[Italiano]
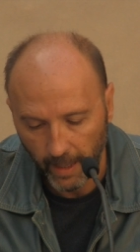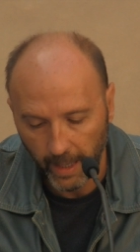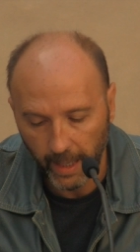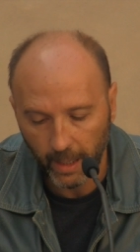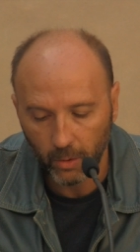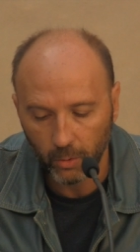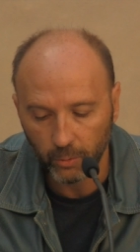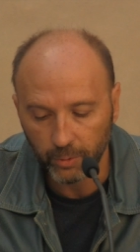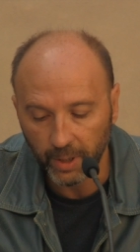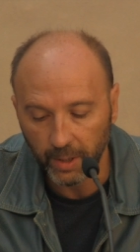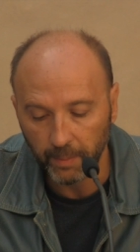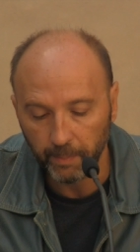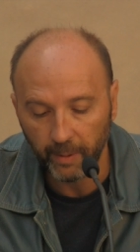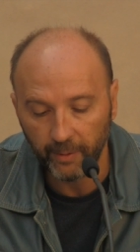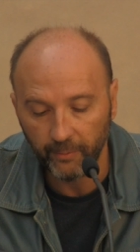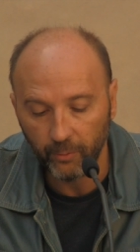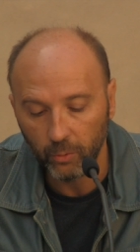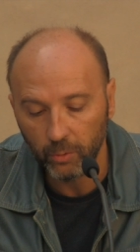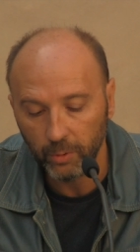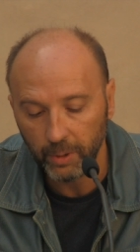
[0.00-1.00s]
Ecco tre
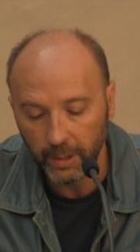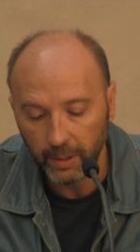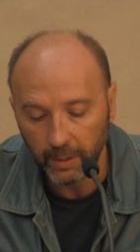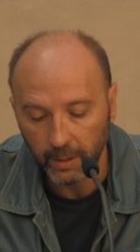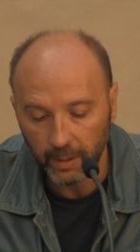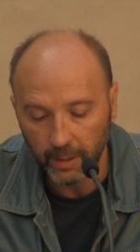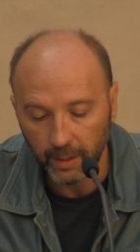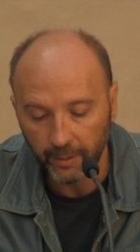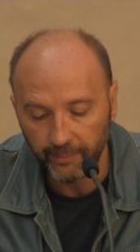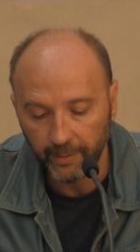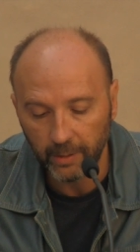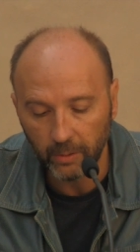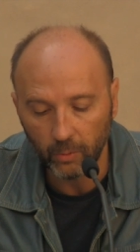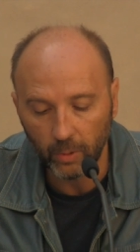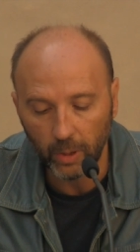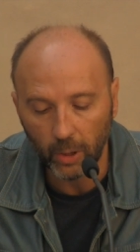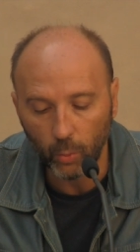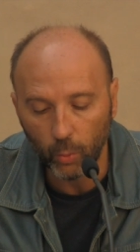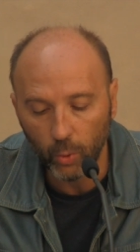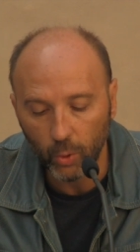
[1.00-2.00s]
pavoni che
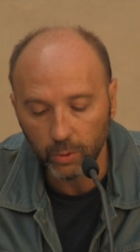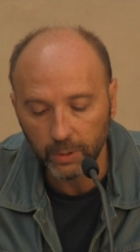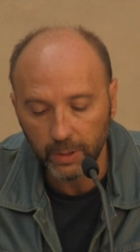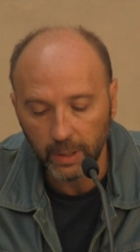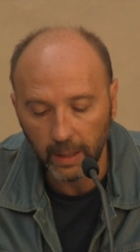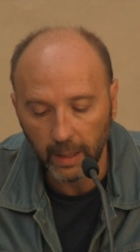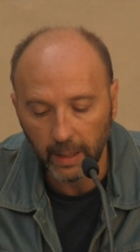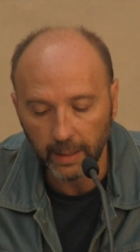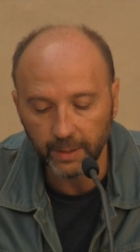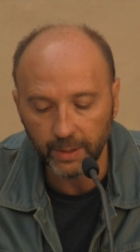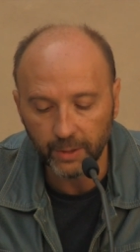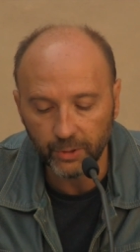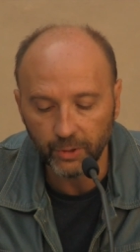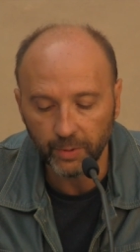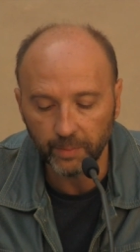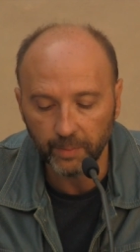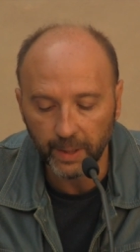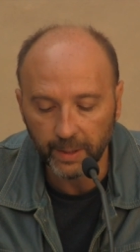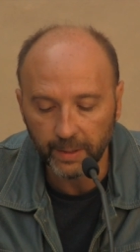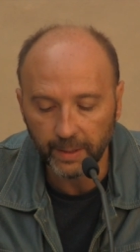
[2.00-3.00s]
fanno la ruota a
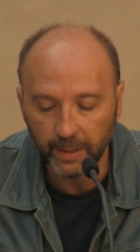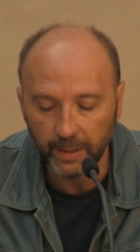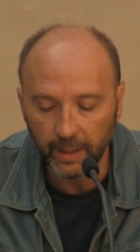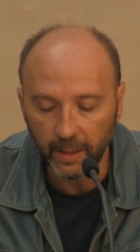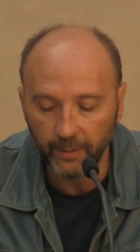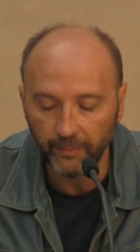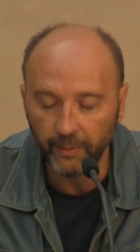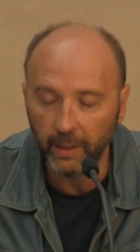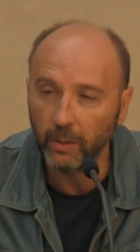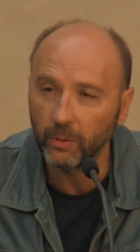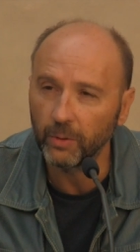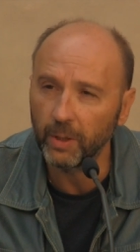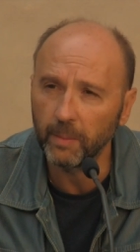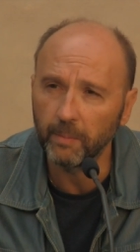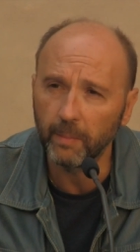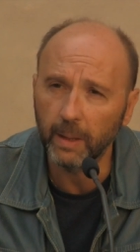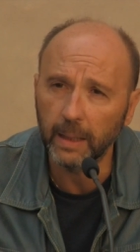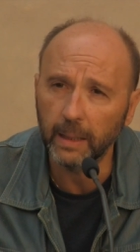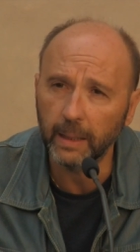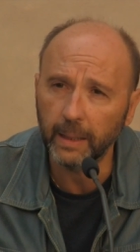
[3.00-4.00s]
10 metri dal livello
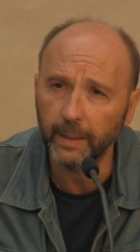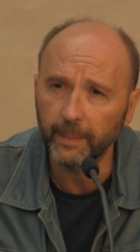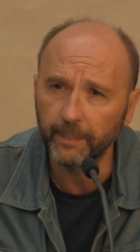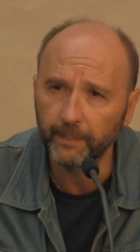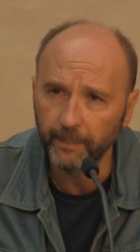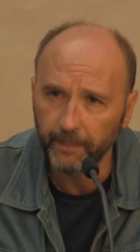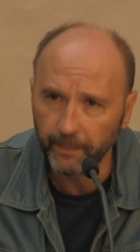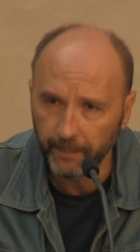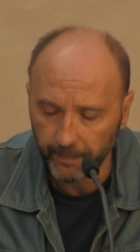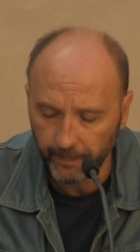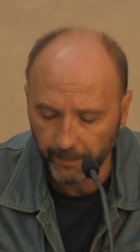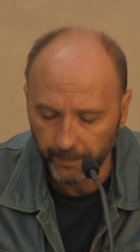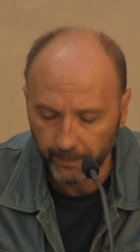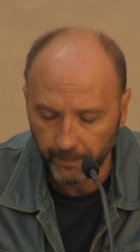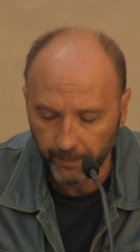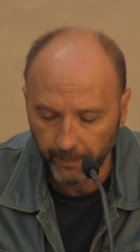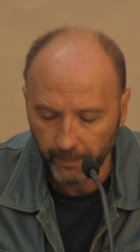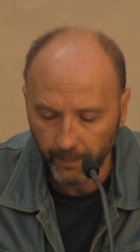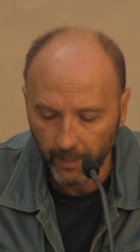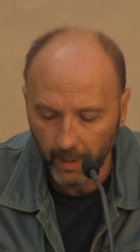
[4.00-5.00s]
del mare.
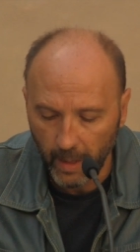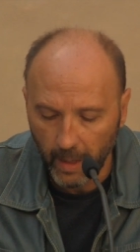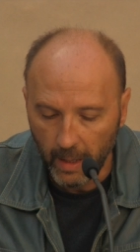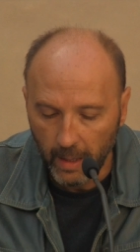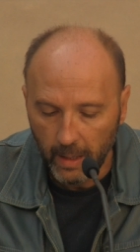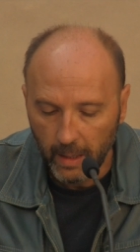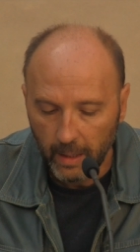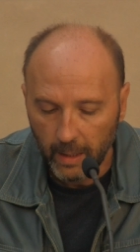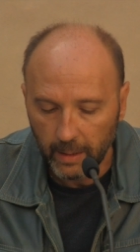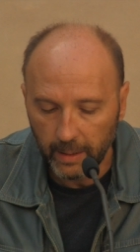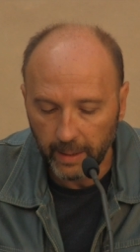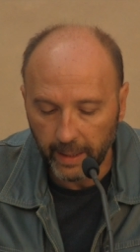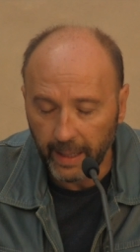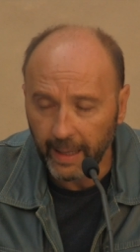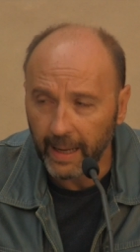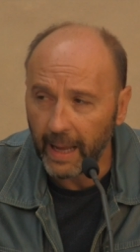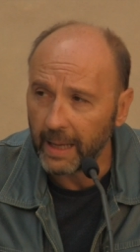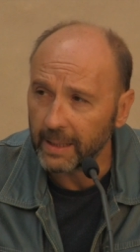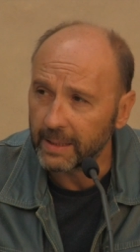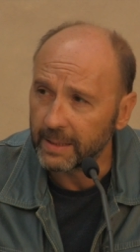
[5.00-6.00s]
Le
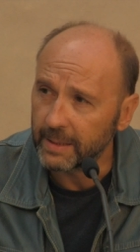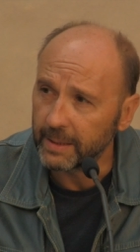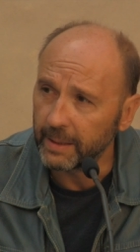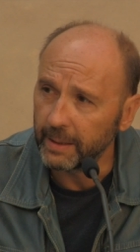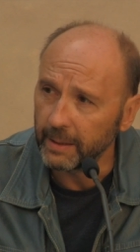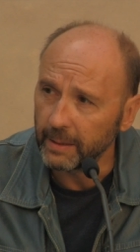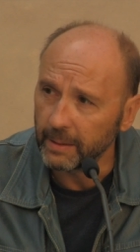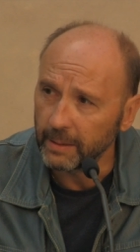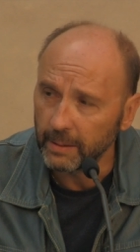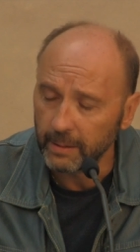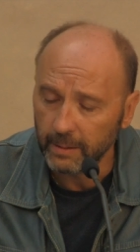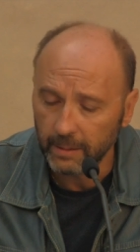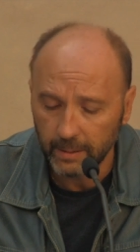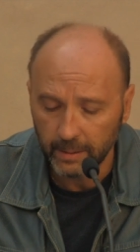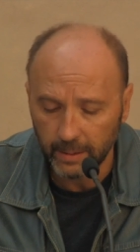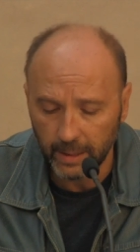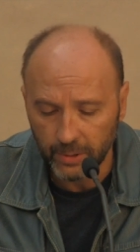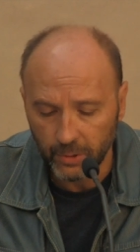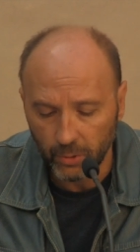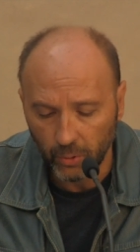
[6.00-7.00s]
ragazze
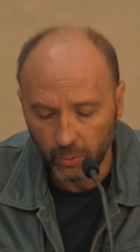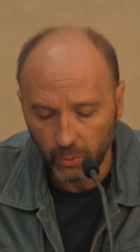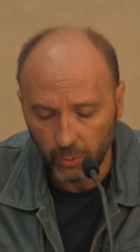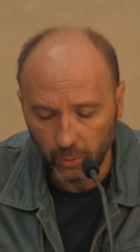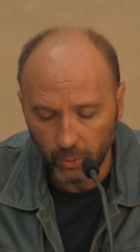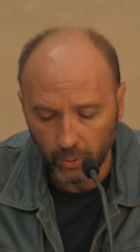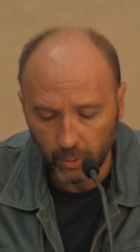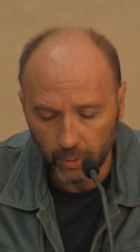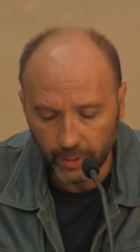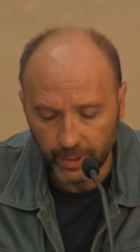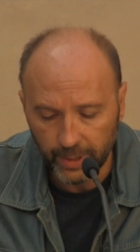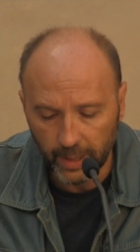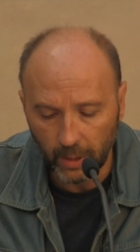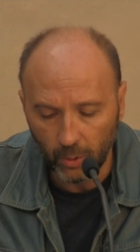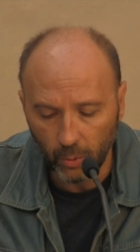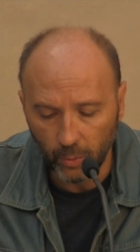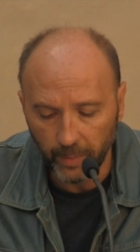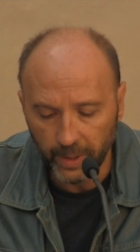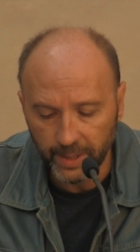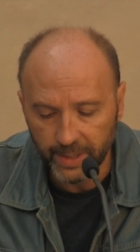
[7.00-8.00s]
da sotto si
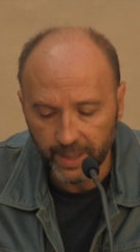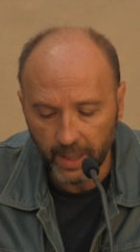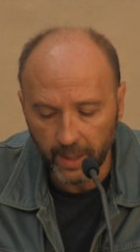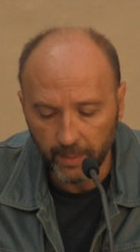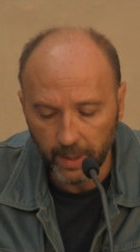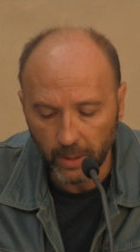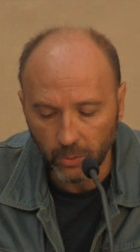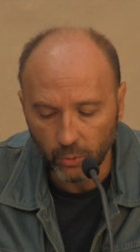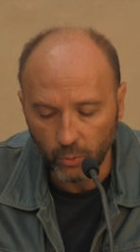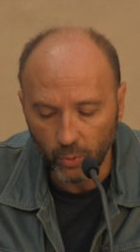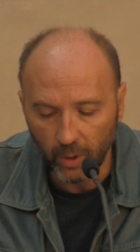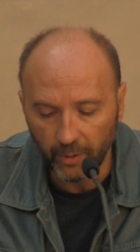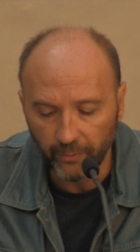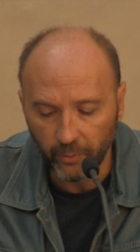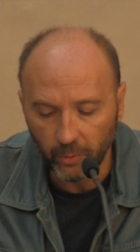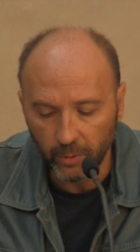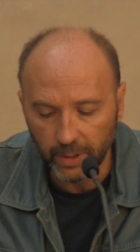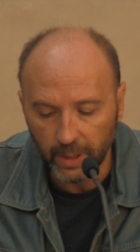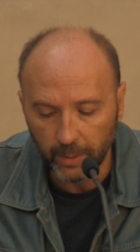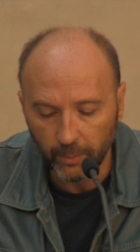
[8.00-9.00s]
erano messe la mano sulla
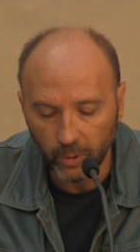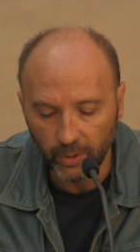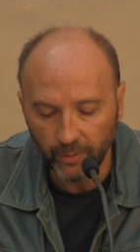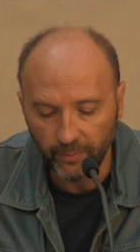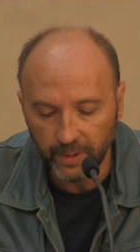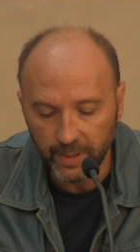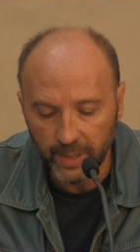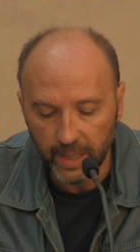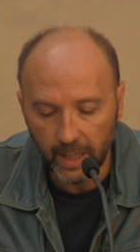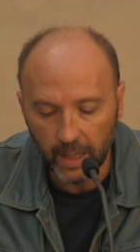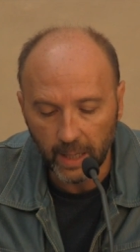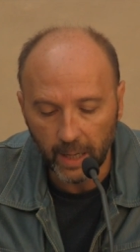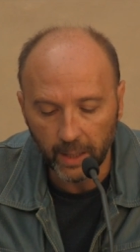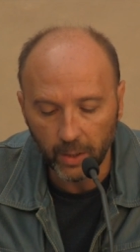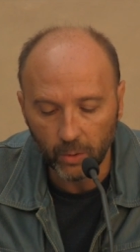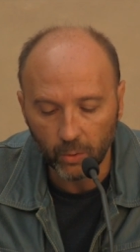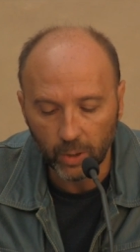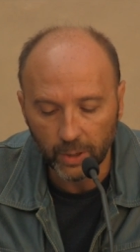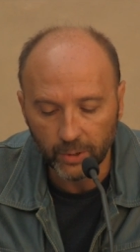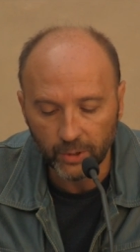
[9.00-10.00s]
fronte a mo' di visiera
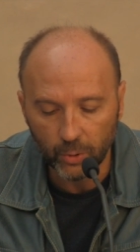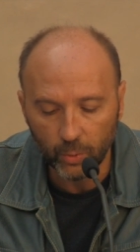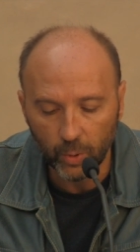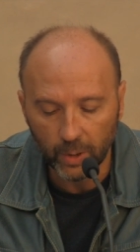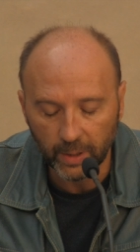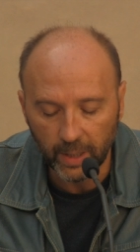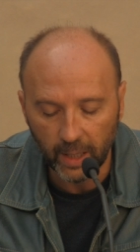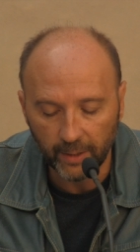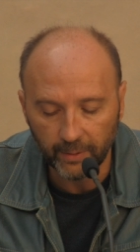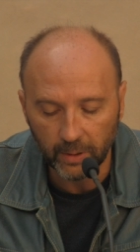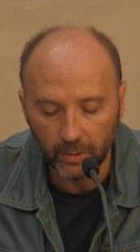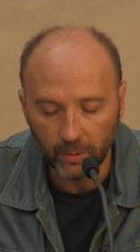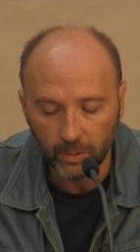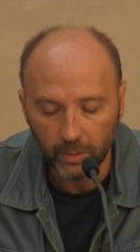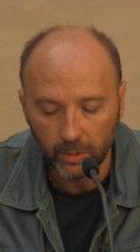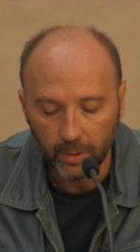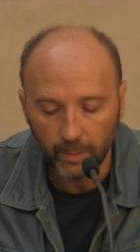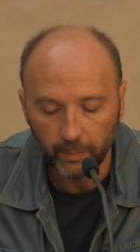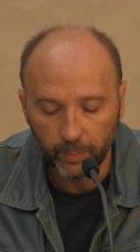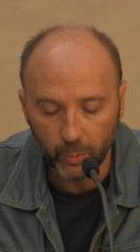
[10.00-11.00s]
e ora ci
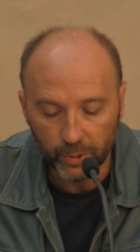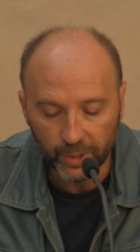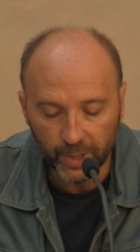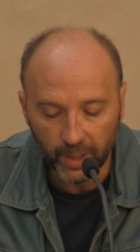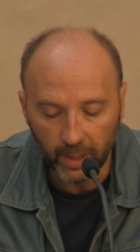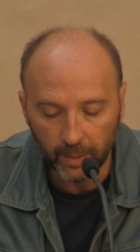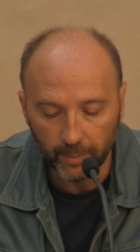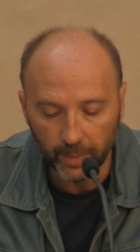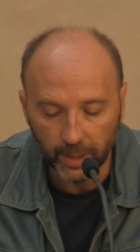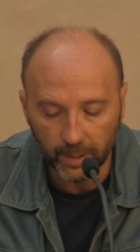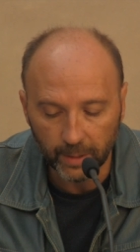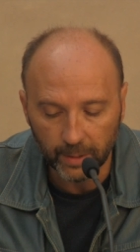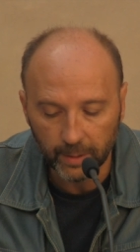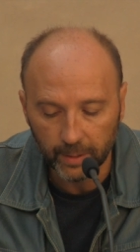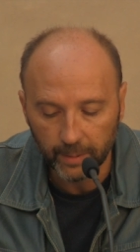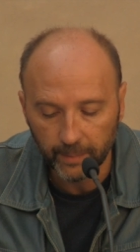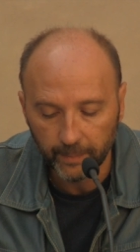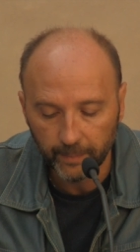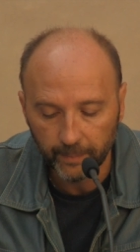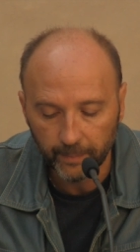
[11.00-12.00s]
guardavano più
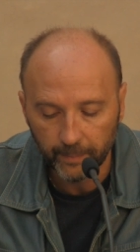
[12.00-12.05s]
seriamente.